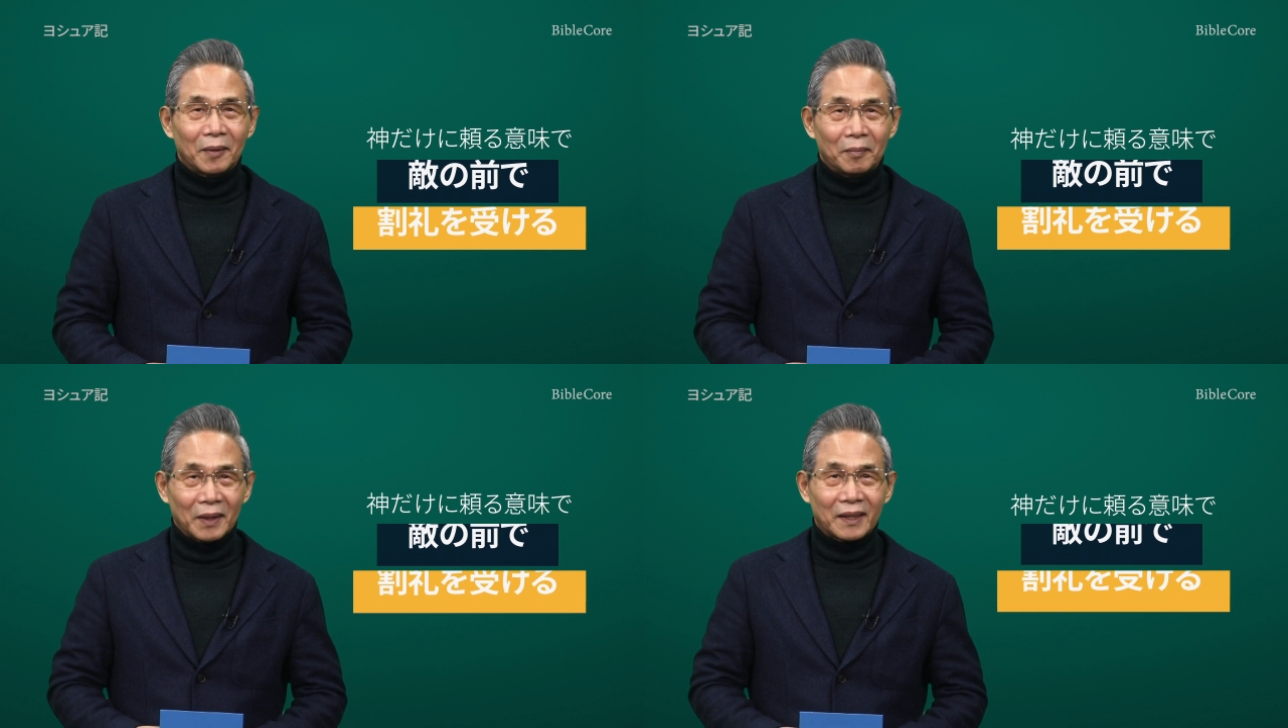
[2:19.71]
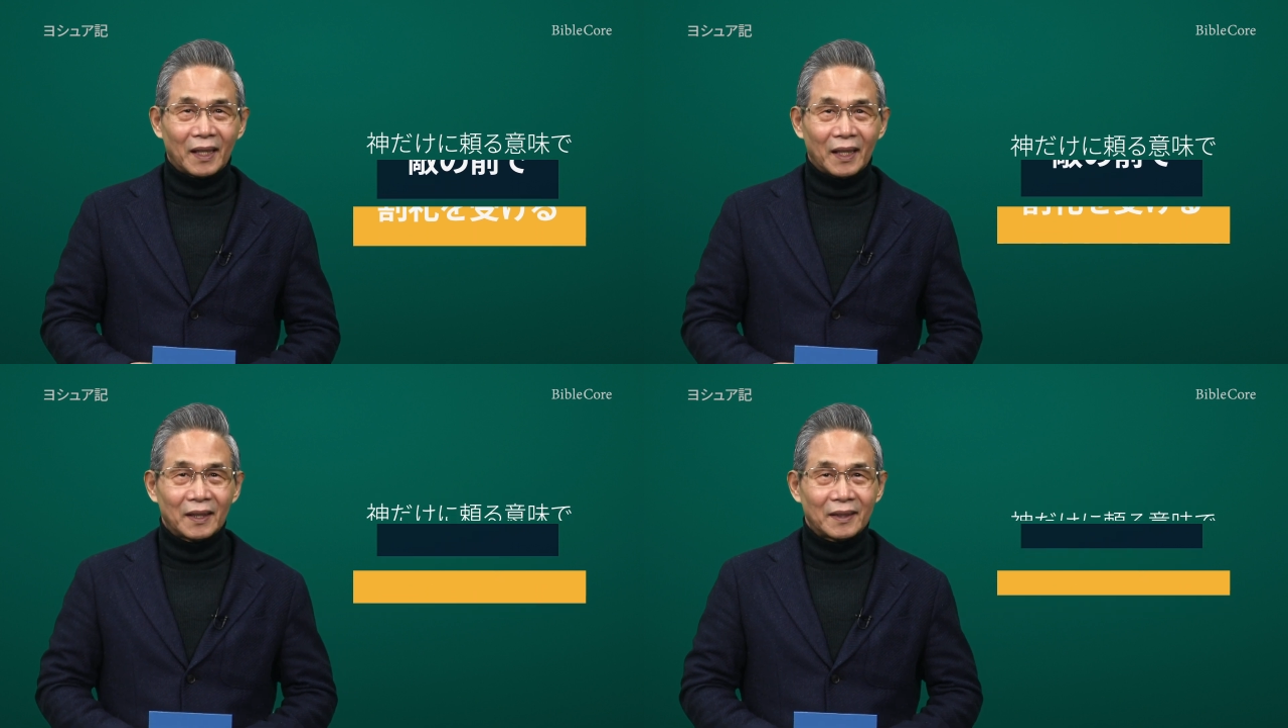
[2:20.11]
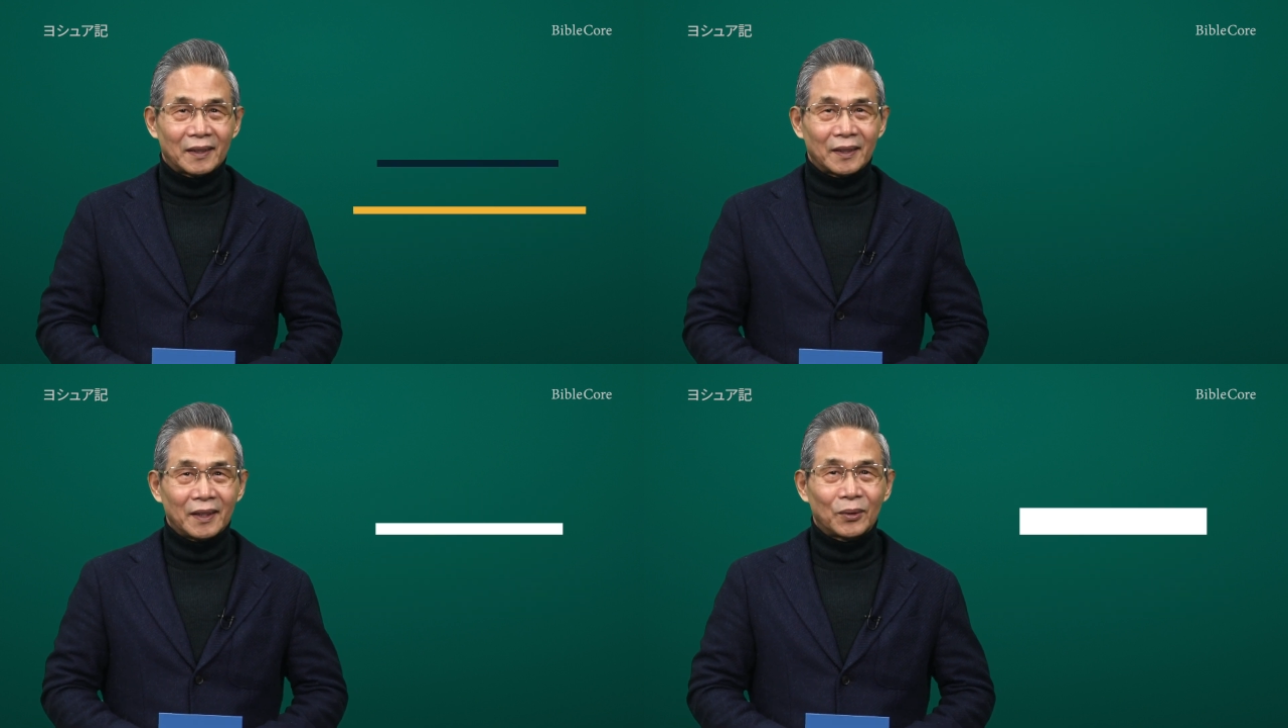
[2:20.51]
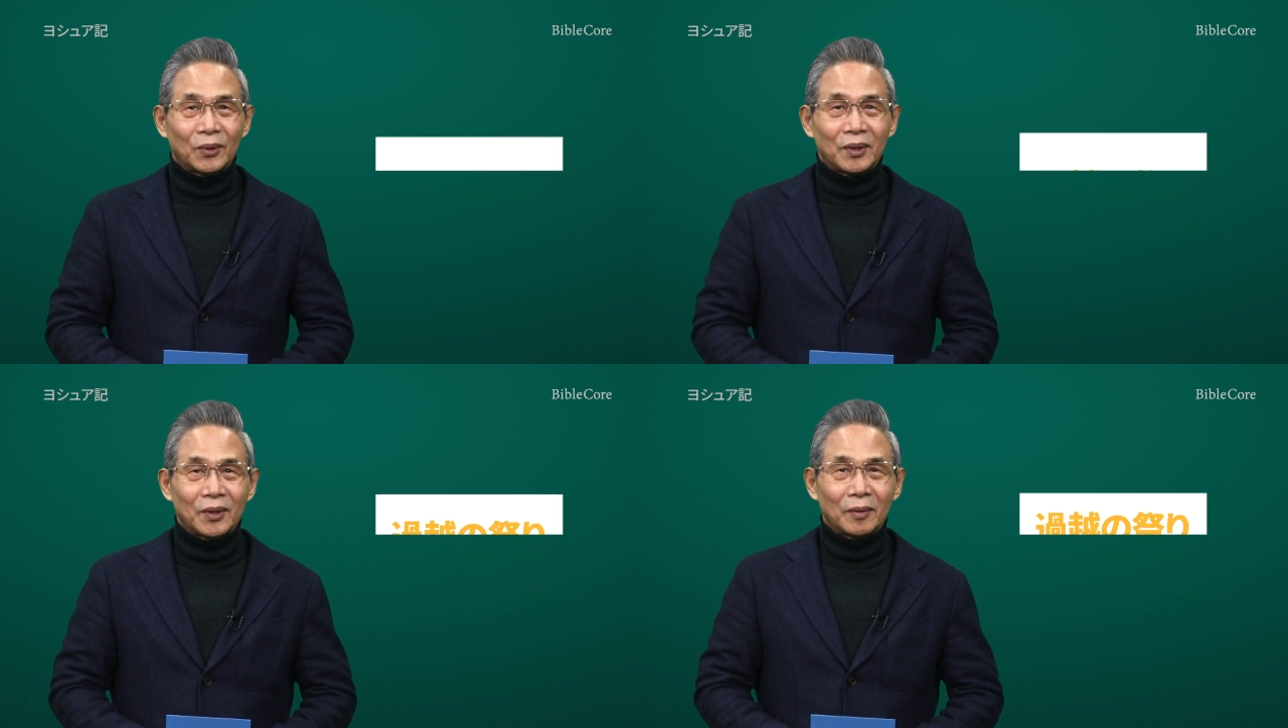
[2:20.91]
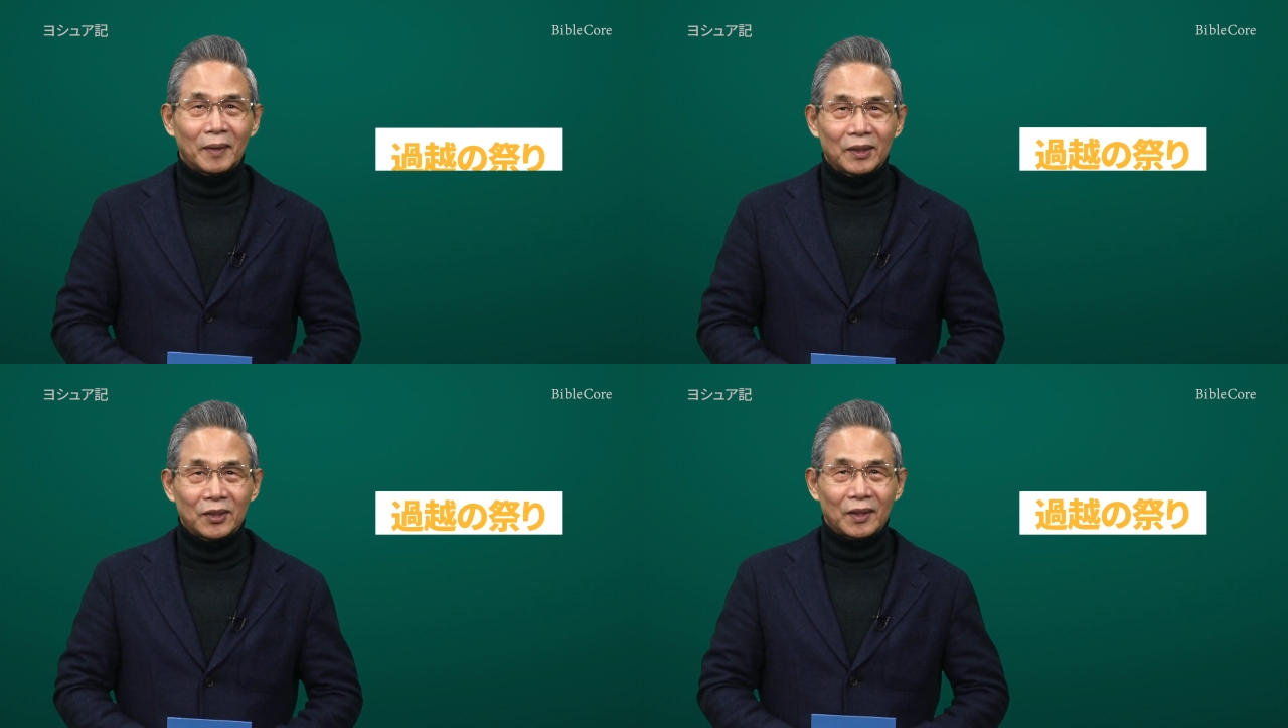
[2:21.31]
また杉越の
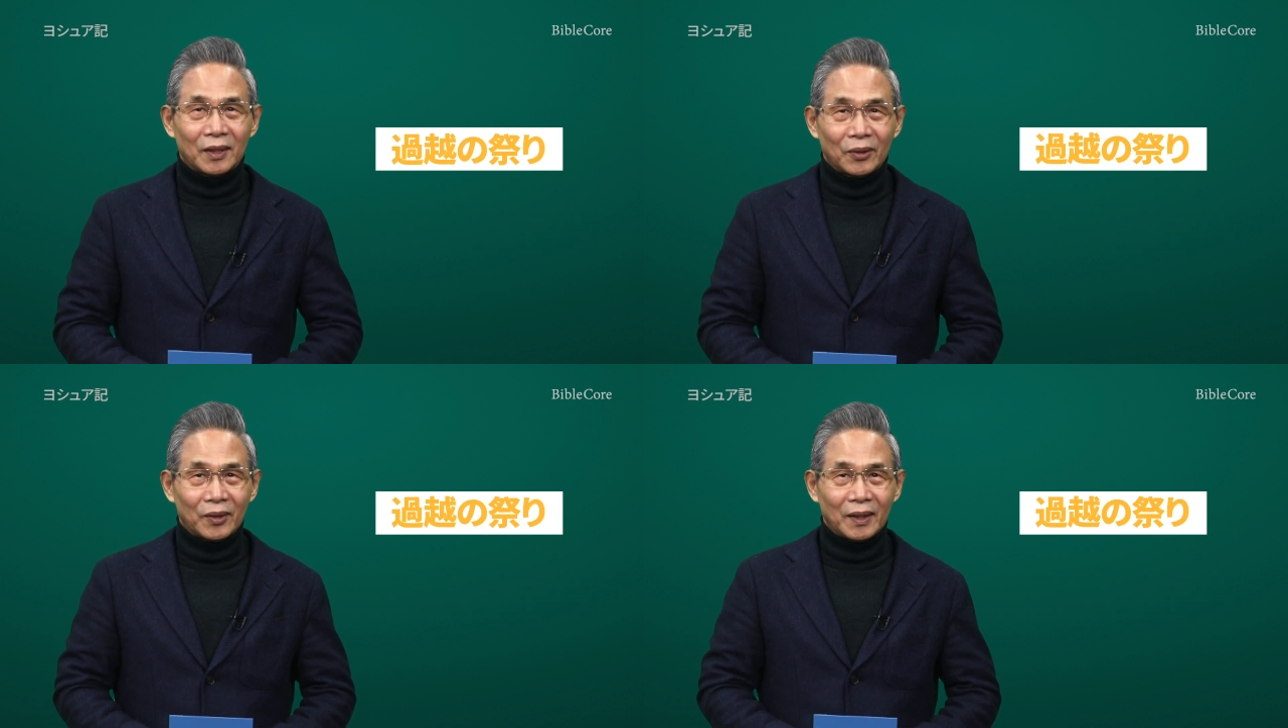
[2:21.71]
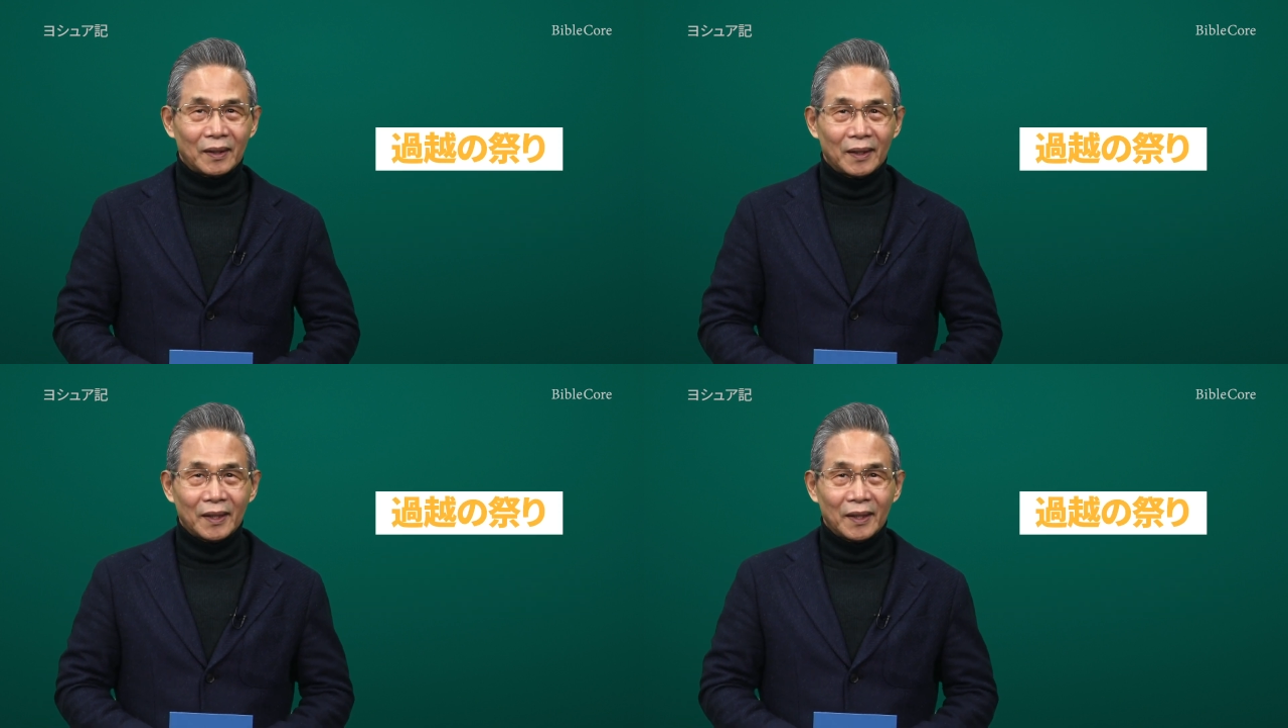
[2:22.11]
祭りにより